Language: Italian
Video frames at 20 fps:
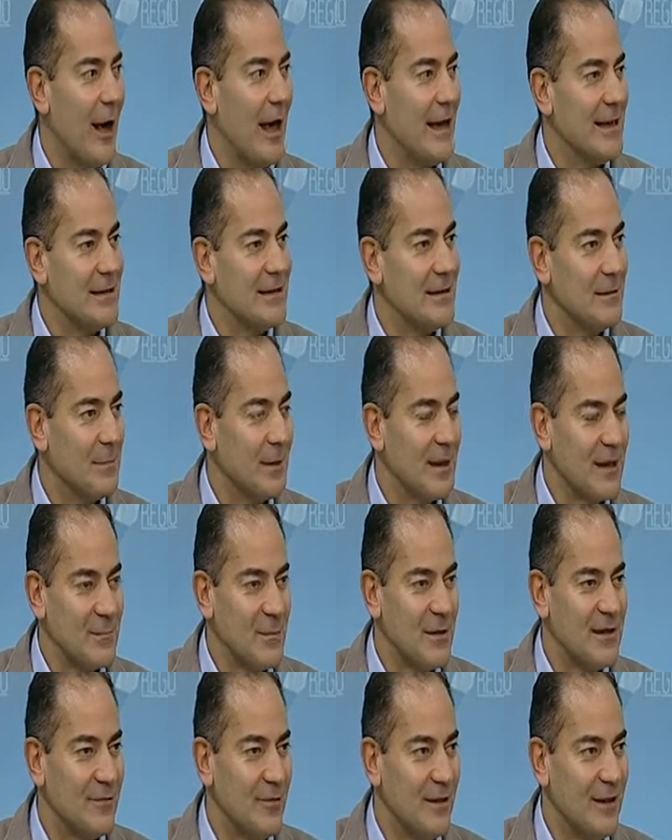anzi, perché
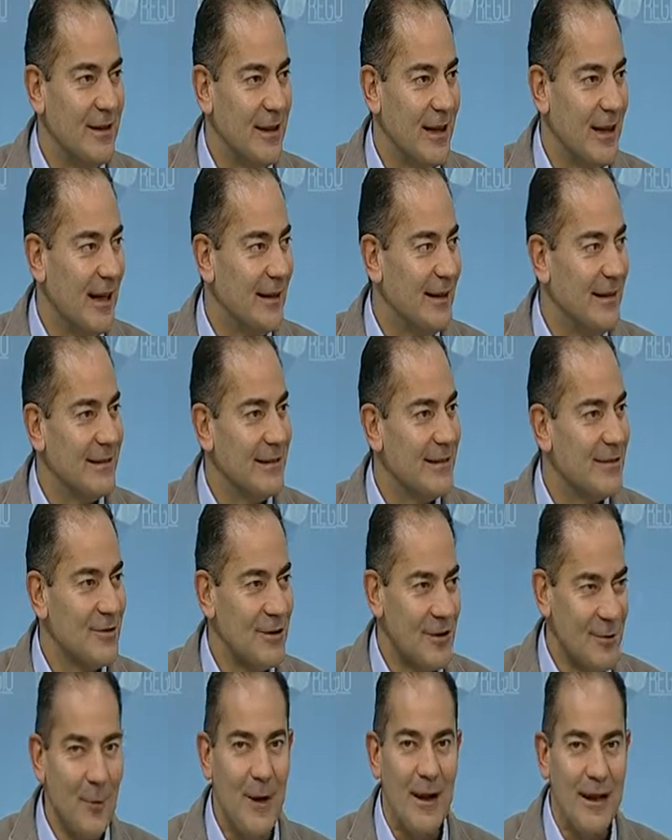spesso e volentieri la
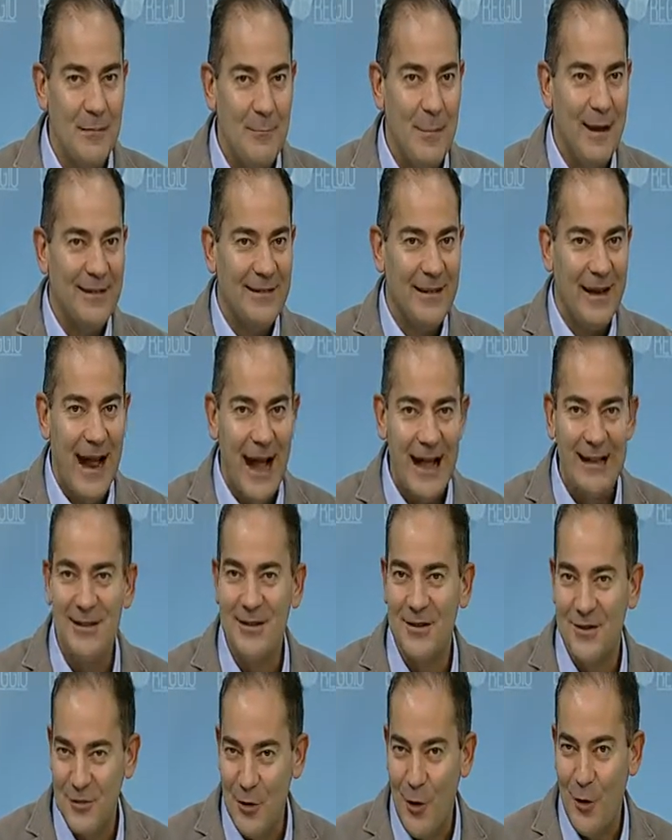tentazione è quella di mettere
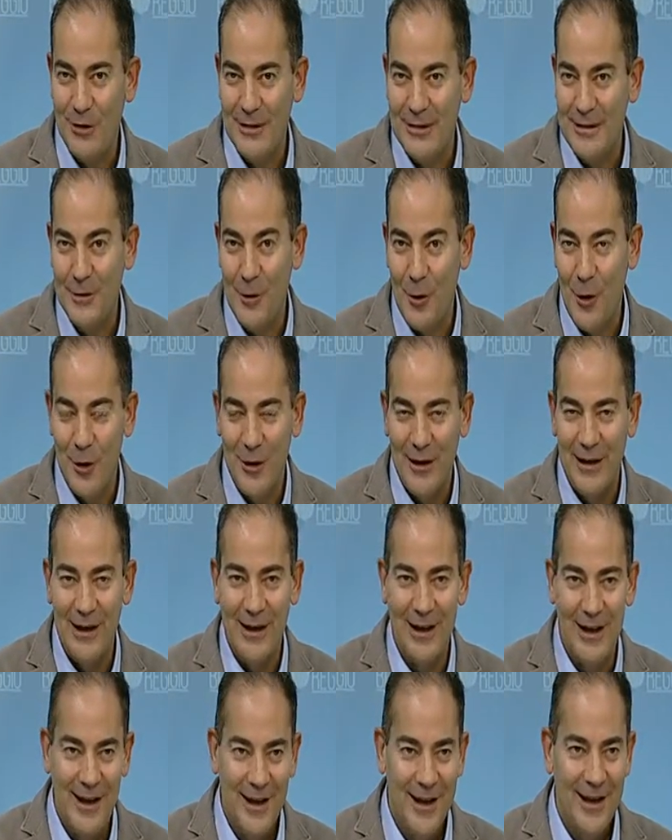altri soldi no?
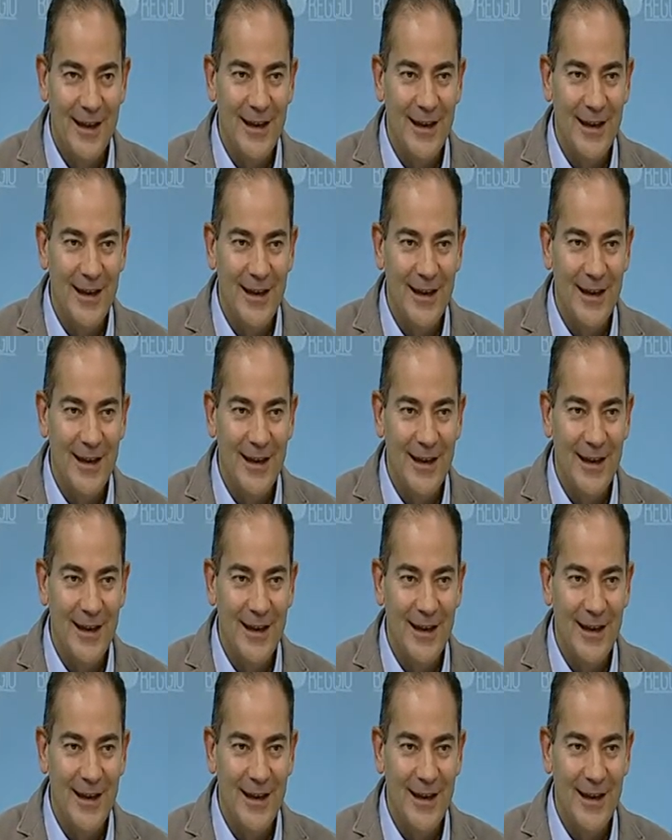in,